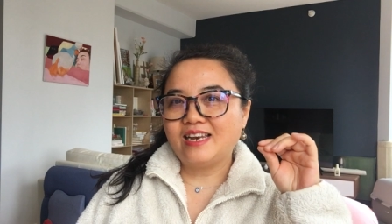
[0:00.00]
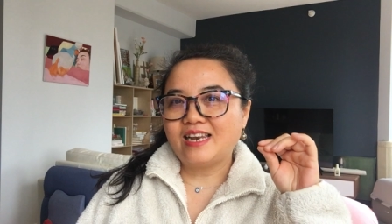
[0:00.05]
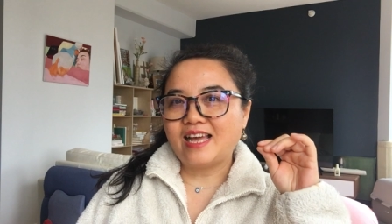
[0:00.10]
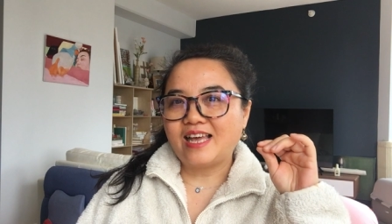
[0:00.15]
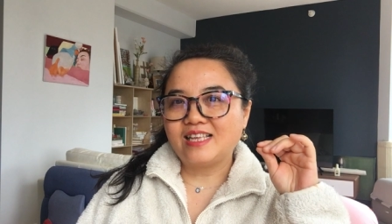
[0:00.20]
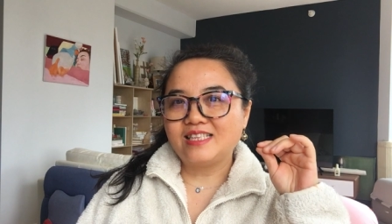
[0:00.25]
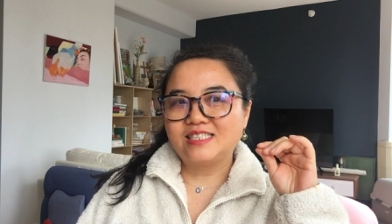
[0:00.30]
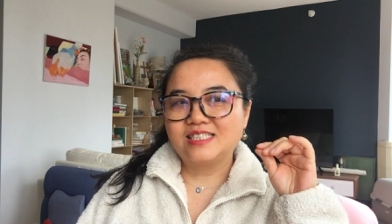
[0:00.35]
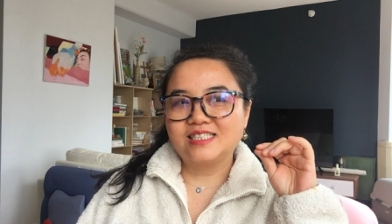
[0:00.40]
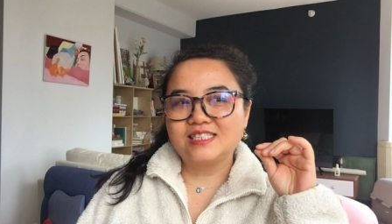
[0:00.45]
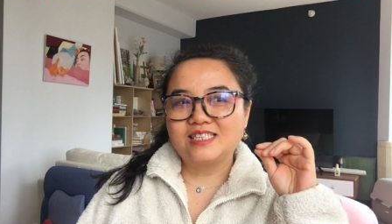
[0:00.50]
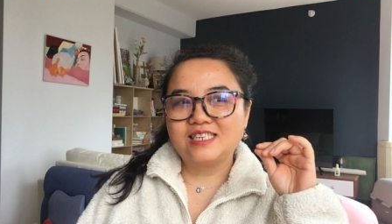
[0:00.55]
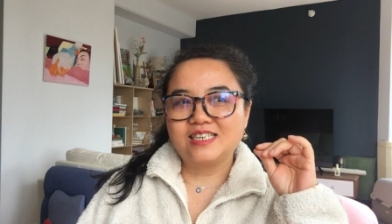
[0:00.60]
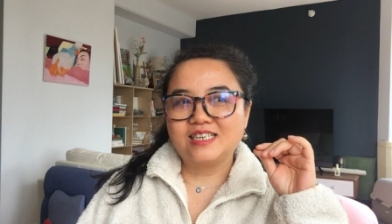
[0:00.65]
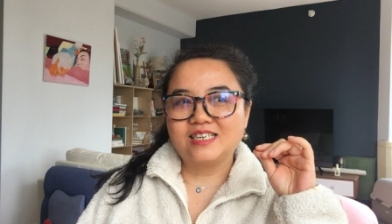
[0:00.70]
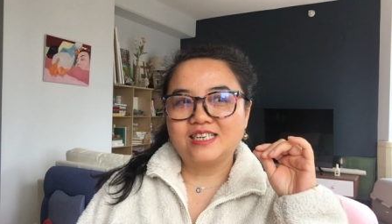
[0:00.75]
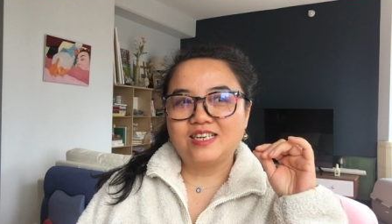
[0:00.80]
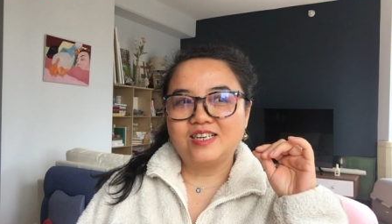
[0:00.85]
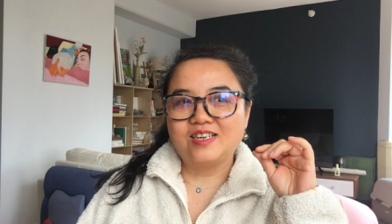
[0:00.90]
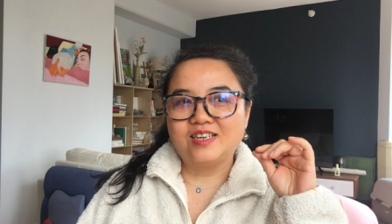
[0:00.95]
来自这
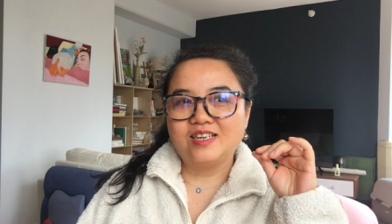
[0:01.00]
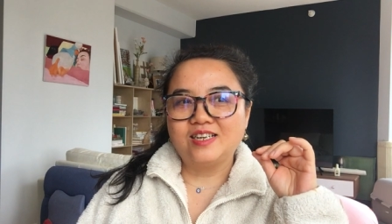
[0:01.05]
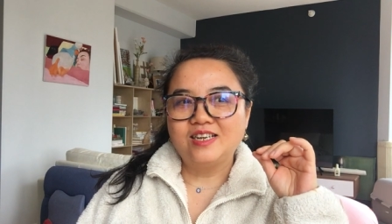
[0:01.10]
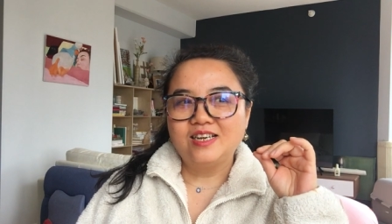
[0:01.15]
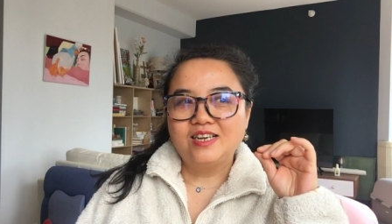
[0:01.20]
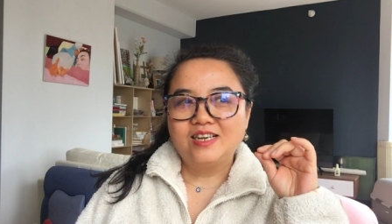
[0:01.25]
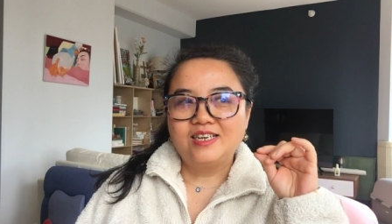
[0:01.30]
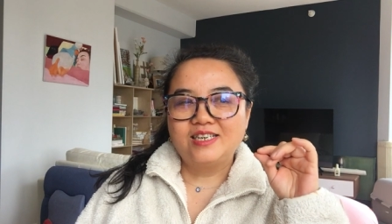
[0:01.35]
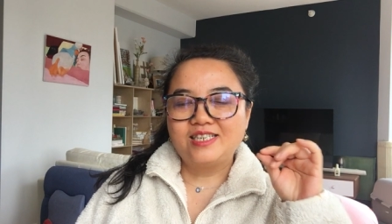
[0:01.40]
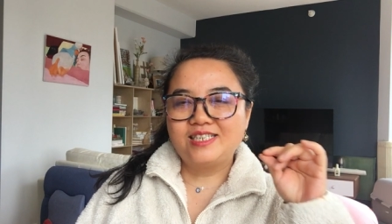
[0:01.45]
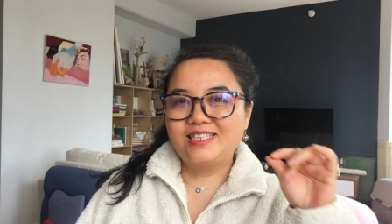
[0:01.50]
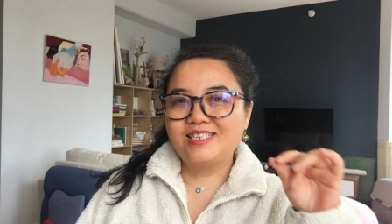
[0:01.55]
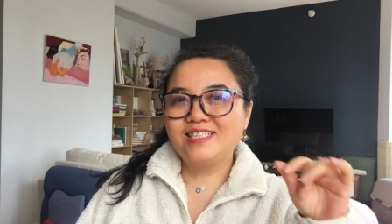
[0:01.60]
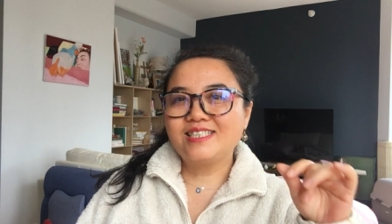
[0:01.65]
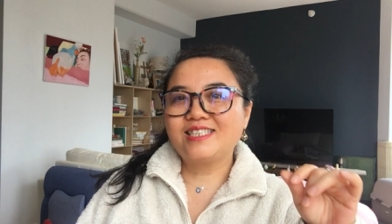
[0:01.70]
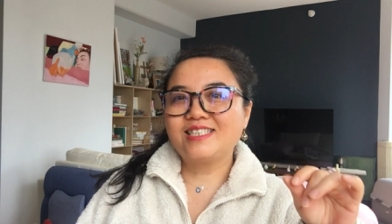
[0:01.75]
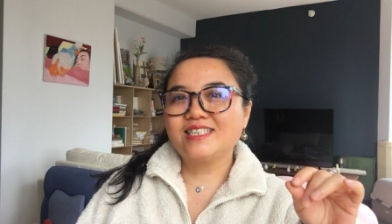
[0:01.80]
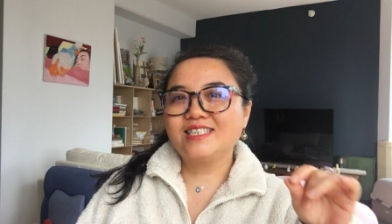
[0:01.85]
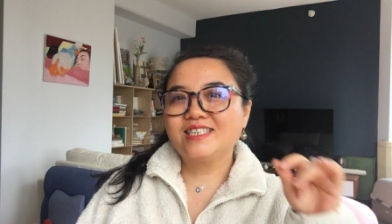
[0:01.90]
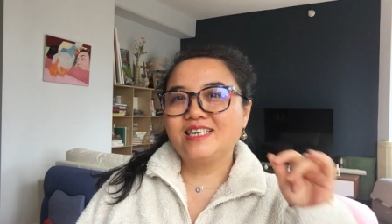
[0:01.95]
个《诗
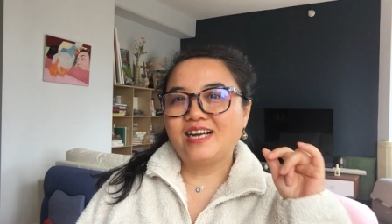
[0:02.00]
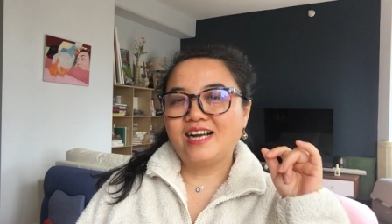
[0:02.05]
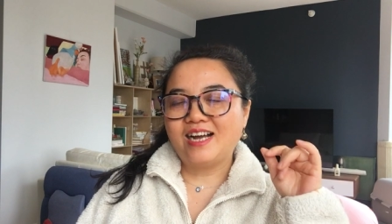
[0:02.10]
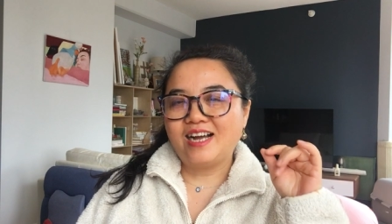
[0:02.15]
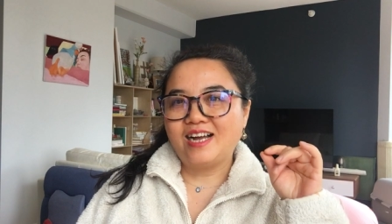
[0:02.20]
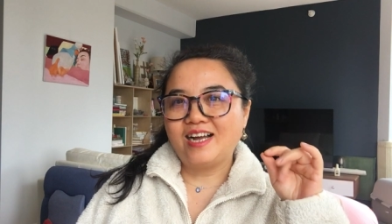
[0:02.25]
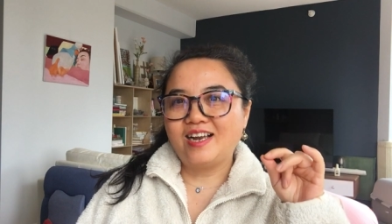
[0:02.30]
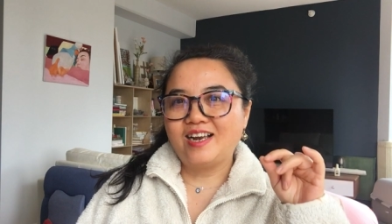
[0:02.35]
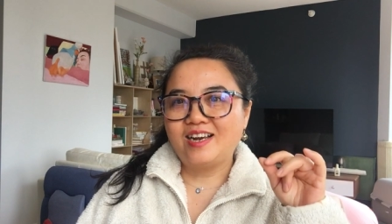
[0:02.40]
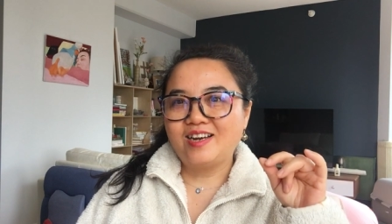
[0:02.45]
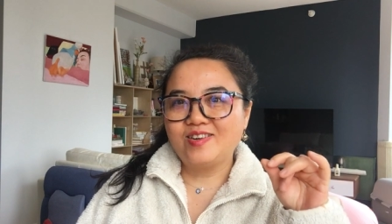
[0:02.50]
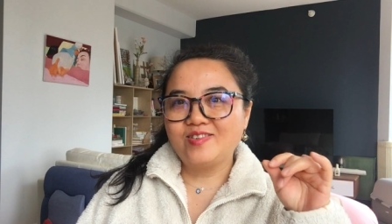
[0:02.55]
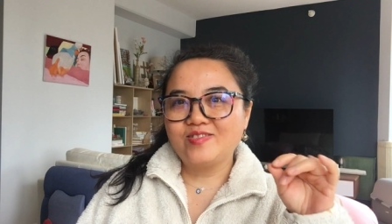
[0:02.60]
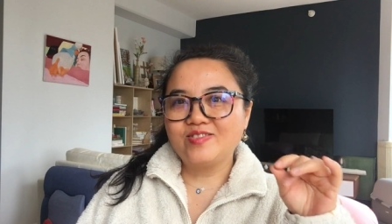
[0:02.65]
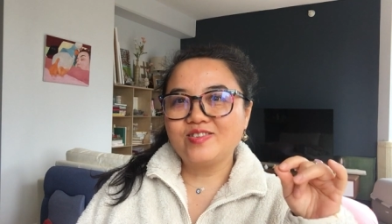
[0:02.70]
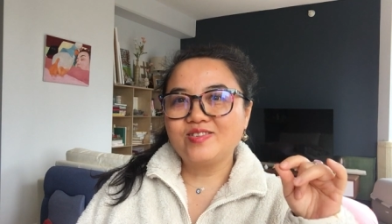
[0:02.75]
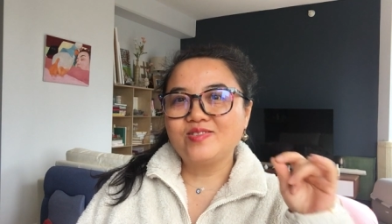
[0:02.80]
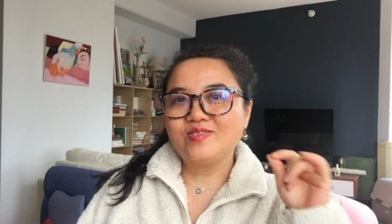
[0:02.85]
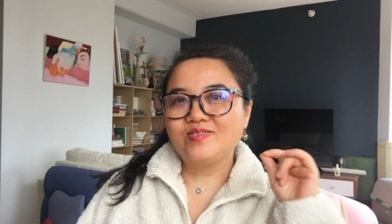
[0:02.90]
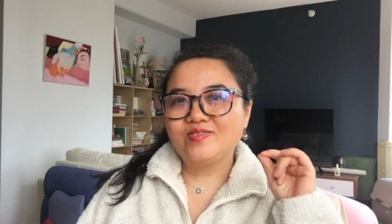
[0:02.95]
经》啊，《论
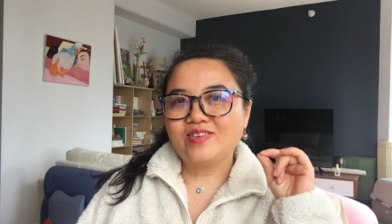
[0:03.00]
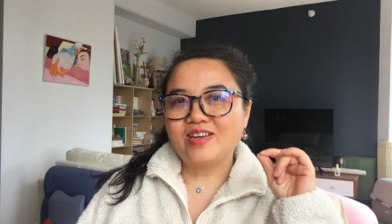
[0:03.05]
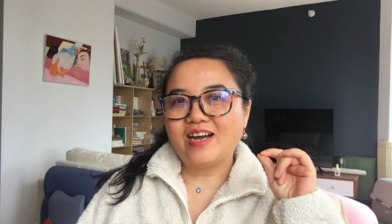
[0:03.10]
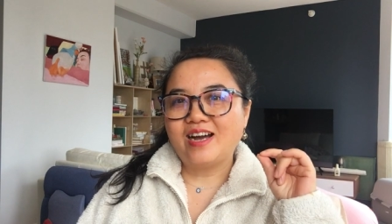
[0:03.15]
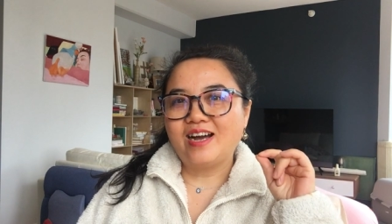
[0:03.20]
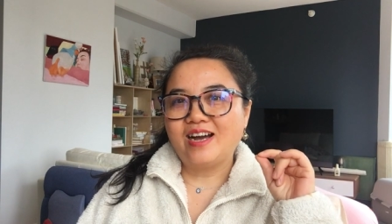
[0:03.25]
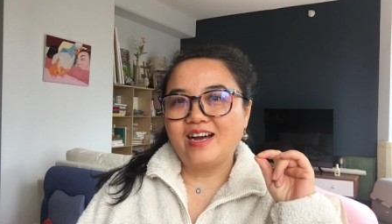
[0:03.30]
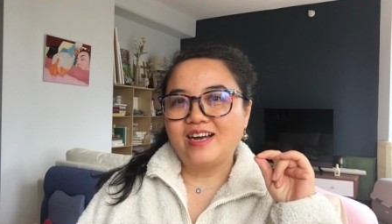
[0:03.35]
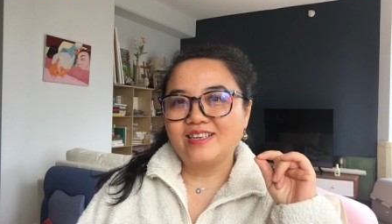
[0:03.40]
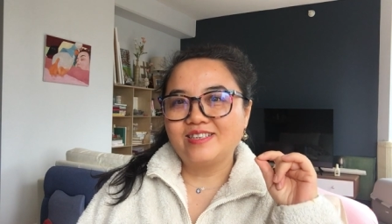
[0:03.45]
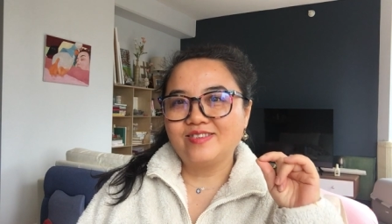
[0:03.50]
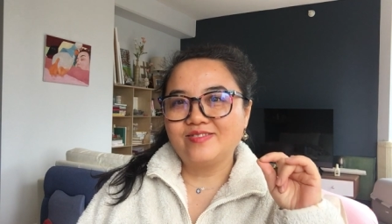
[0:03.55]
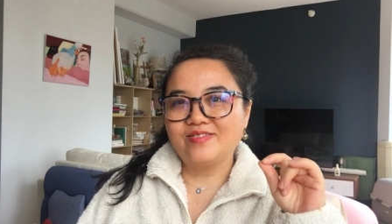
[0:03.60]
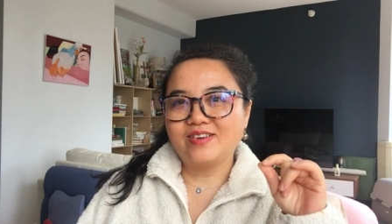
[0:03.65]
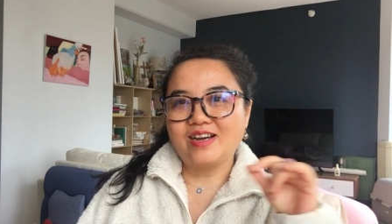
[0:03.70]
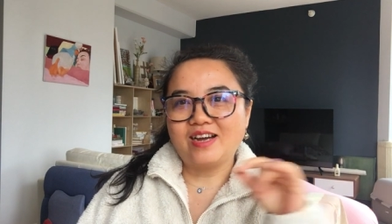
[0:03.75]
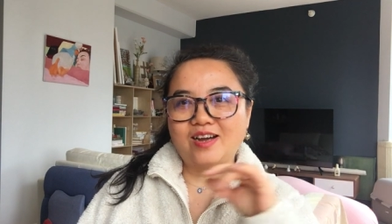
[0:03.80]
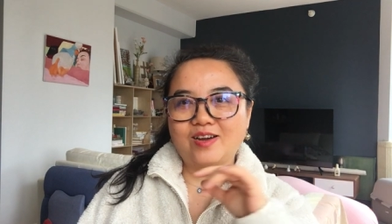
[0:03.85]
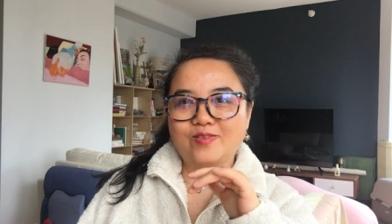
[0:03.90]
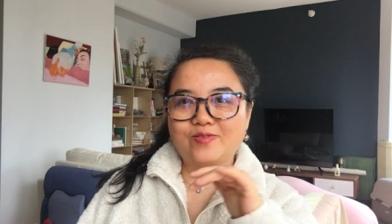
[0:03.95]
语》呀，是吧？